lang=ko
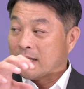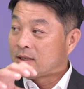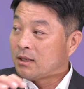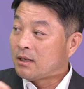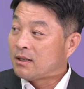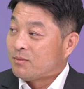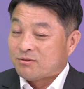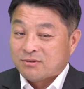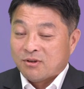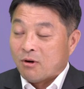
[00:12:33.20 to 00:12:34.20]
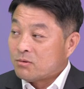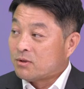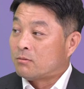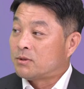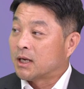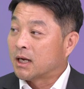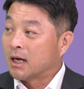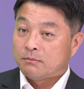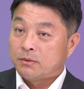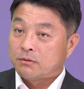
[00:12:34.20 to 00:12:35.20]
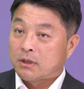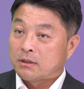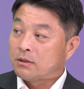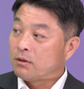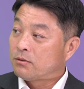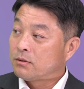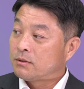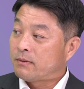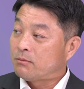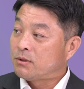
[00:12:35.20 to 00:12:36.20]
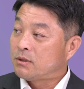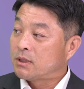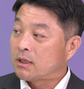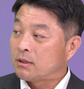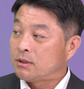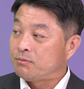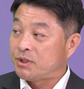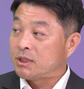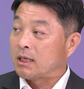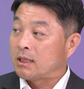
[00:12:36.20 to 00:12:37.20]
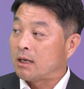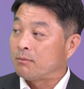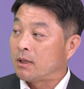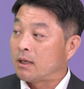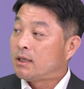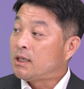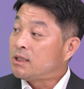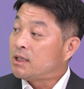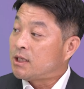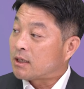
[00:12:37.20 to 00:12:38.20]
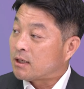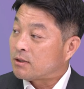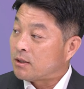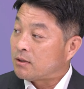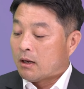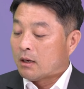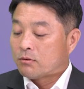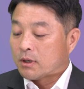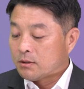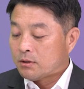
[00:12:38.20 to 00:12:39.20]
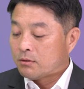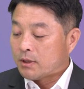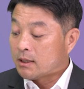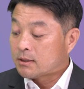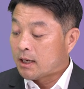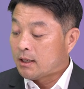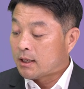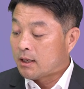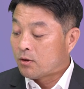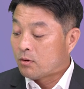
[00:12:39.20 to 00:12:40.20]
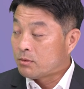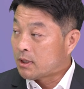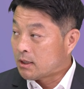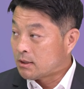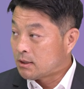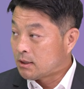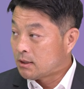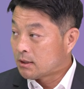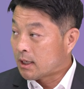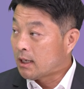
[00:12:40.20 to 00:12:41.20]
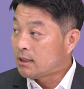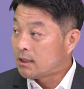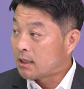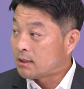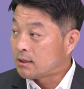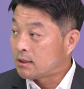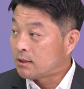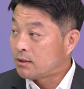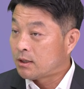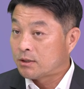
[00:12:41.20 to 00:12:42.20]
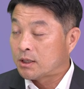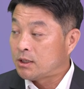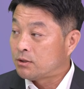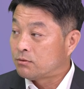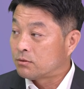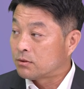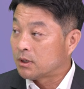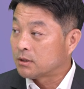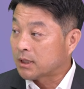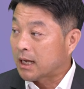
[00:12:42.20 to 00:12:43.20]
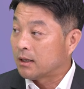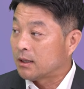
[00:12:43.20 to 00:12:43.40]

얘기죠. 다 있어야 돼요. 미국은 너무 넓으니까. 미국 같은 경우는 파이브 지 넣기가 쉽지는 않은 나라입니다. 근데 이제 시작됐어요. 한국 같은 경우는 에스 케이 텔레콤이라든지 케이 티라든지 이런 데서 기지국에서 다